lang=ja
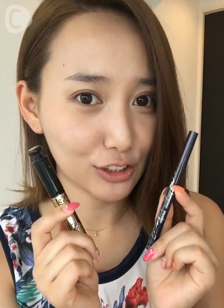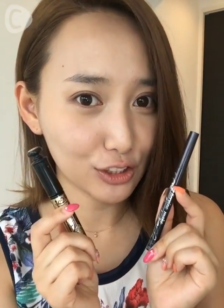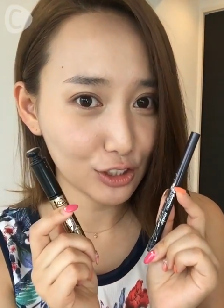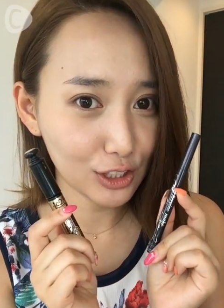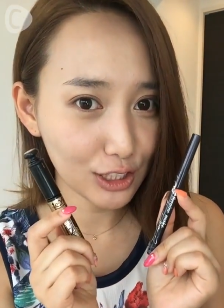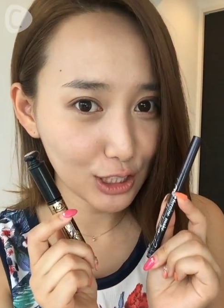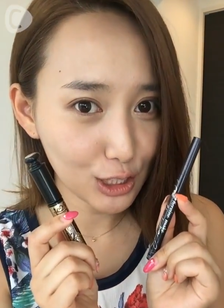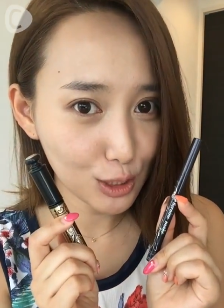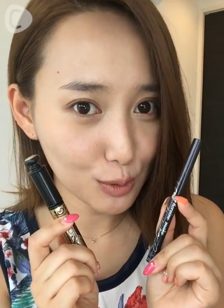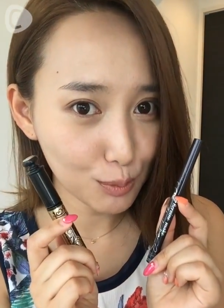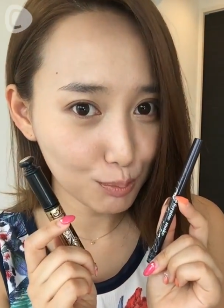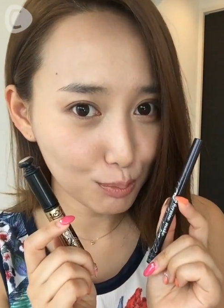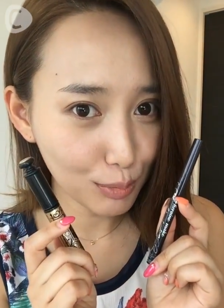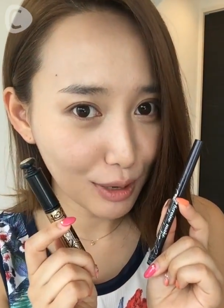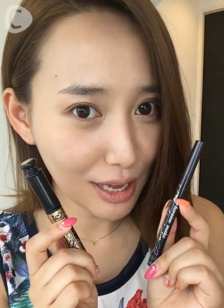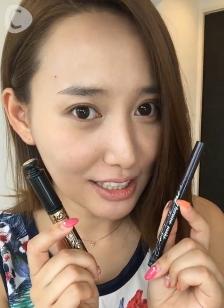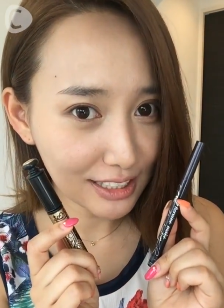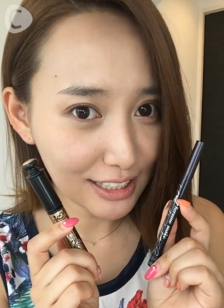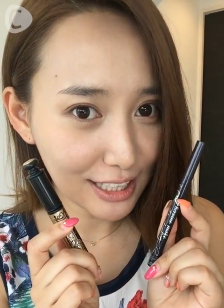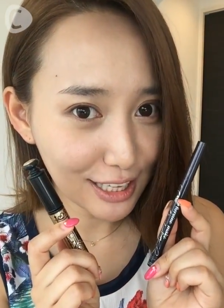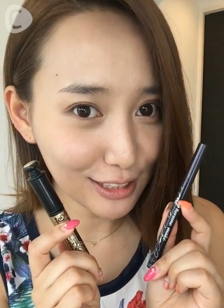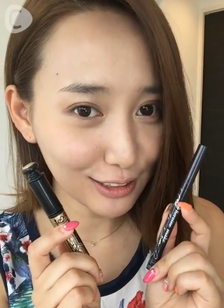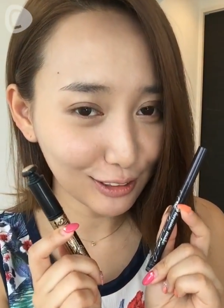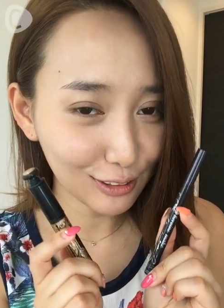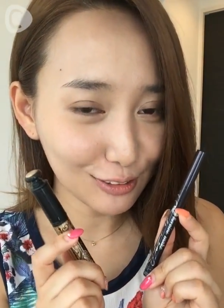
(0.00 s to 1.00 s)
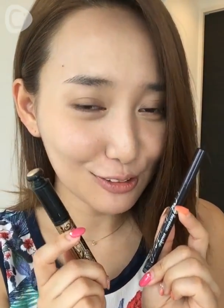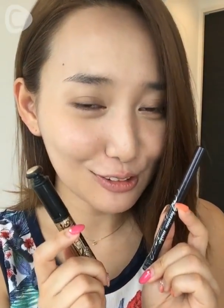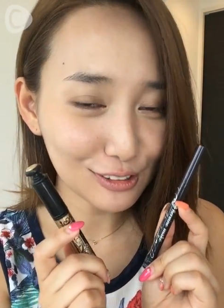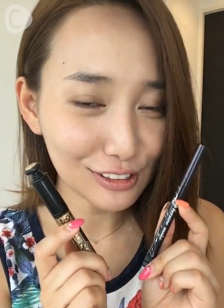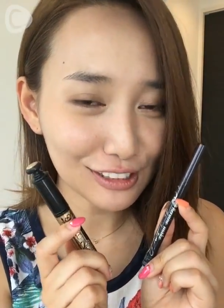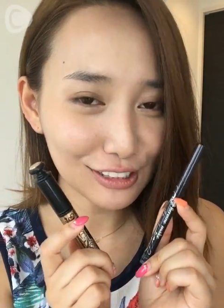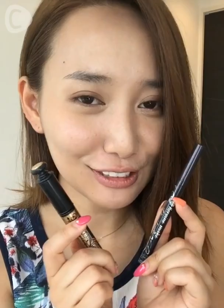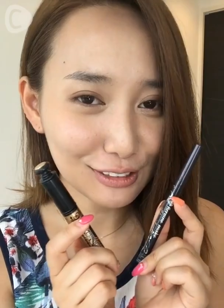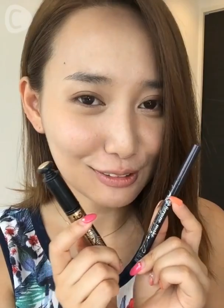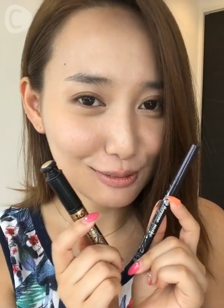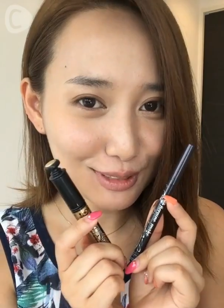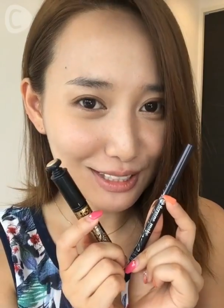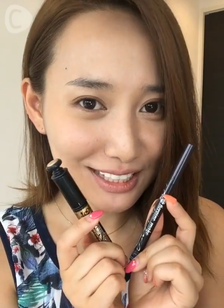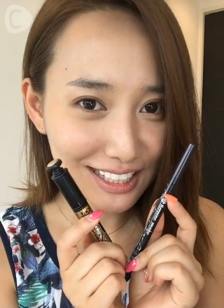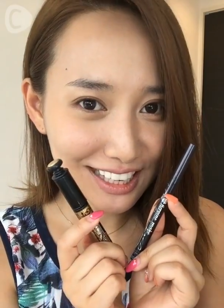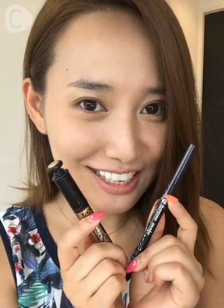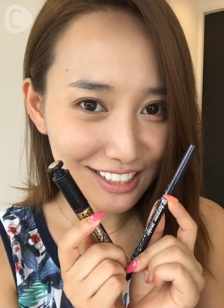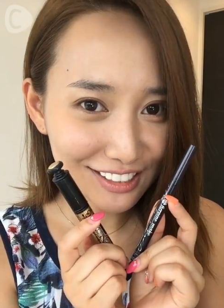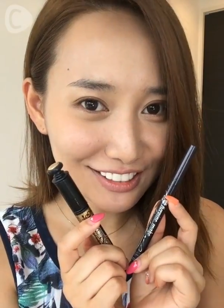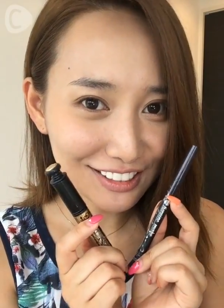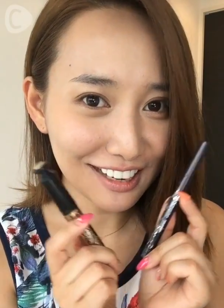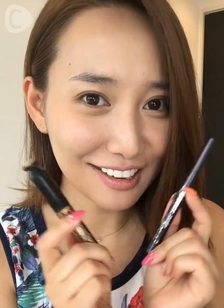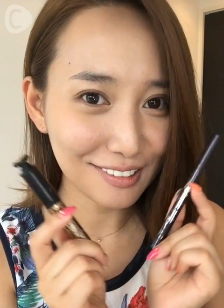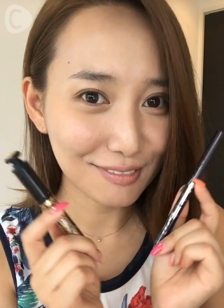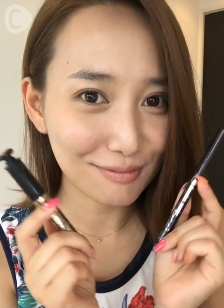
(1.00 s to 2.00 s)
120%大きく見せ
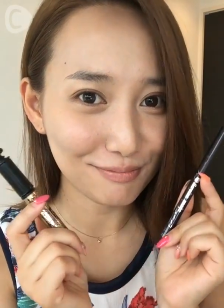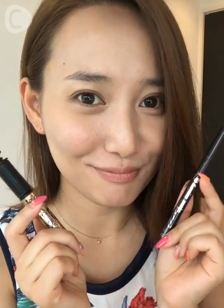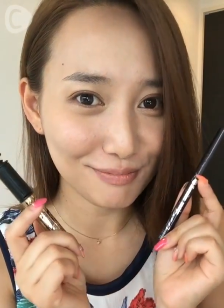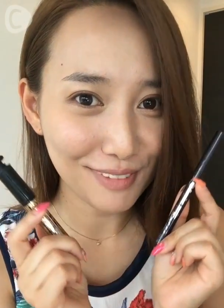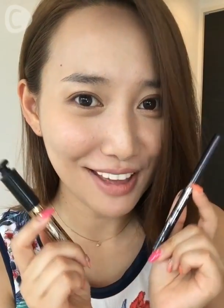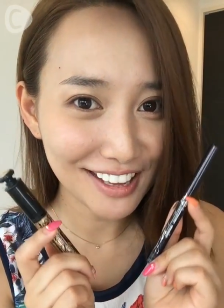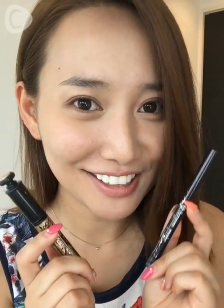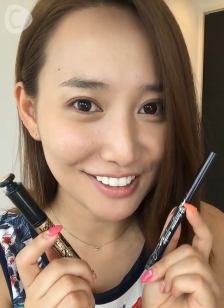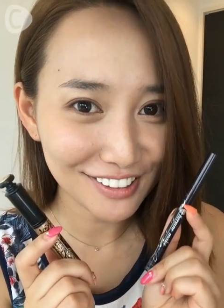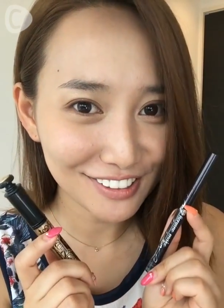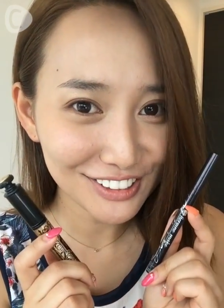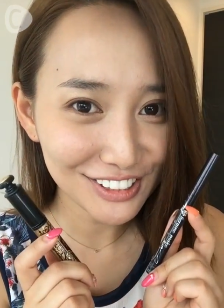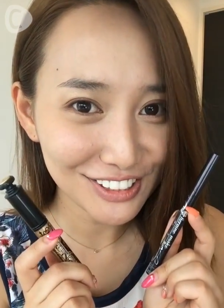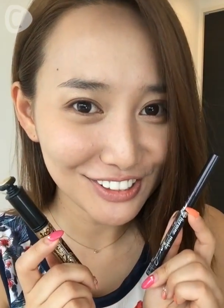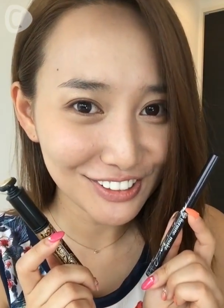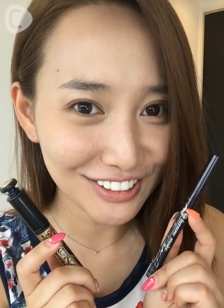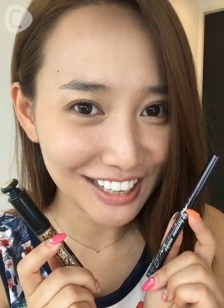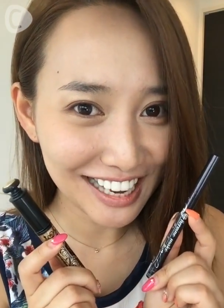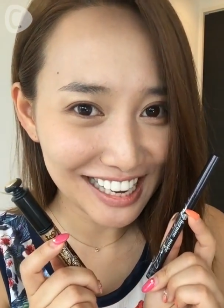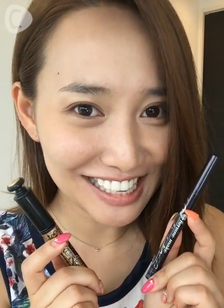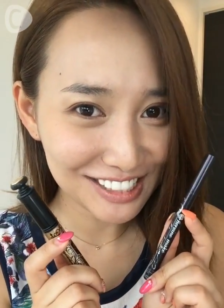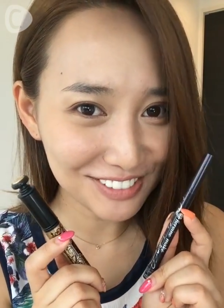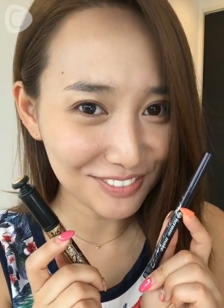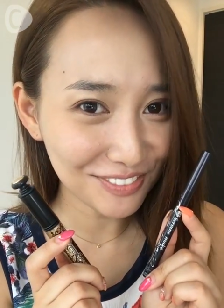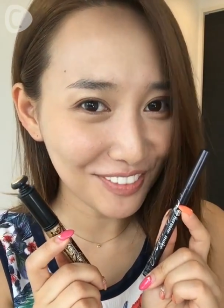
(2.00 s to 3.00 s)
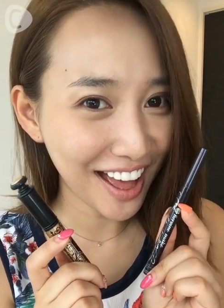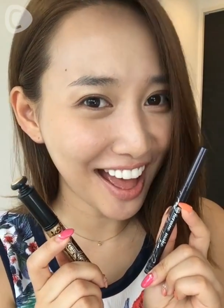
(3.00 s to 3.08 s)
るメイクを紹介し